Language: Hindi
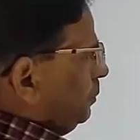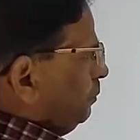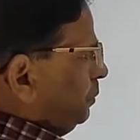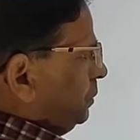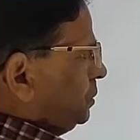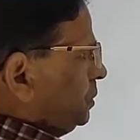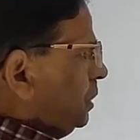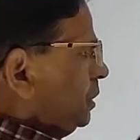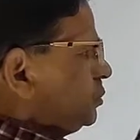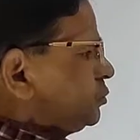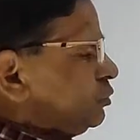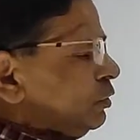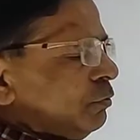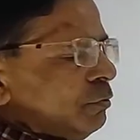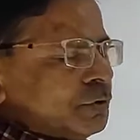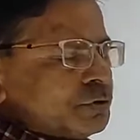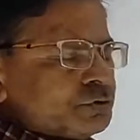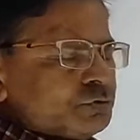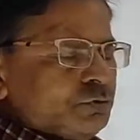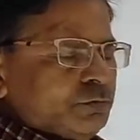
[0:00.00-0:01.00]
के पिछले सौ
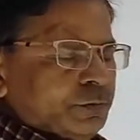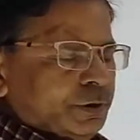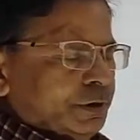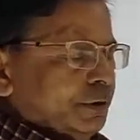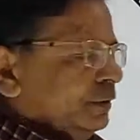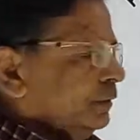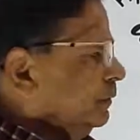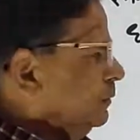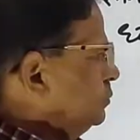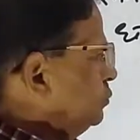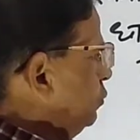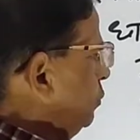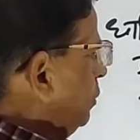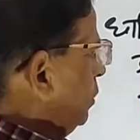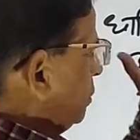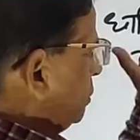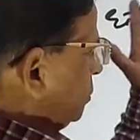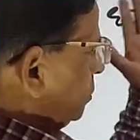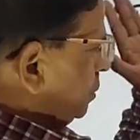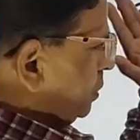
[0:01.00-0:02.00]
वर्षों में जो
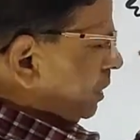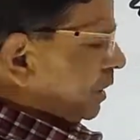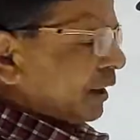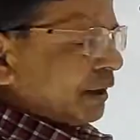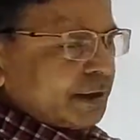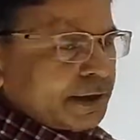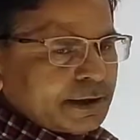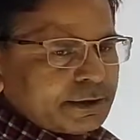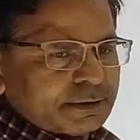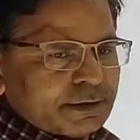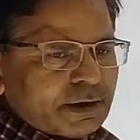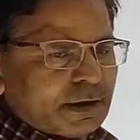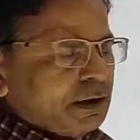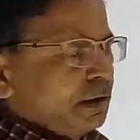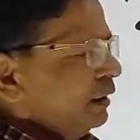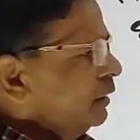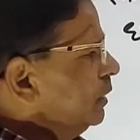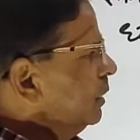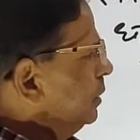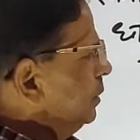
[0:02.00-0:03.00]
किया गया
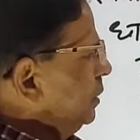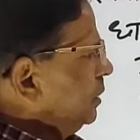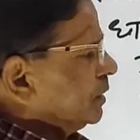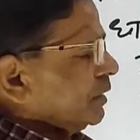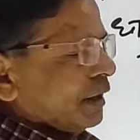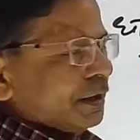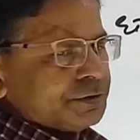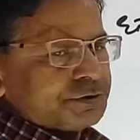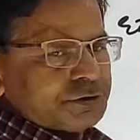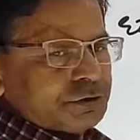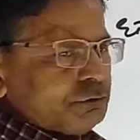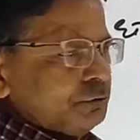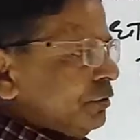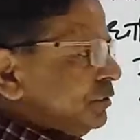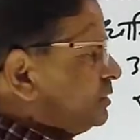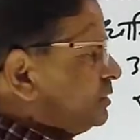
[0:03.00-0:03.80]
था ये कारण से हुए